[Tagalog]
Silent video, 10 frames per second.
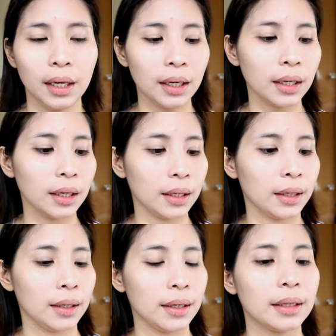leeg.
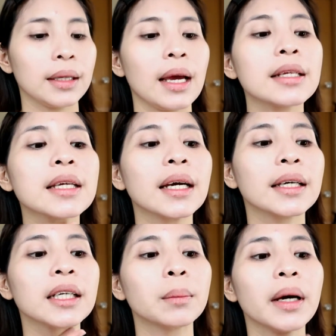Dahil
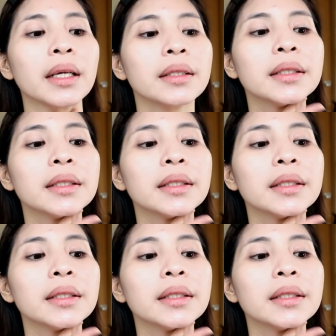sayang naman.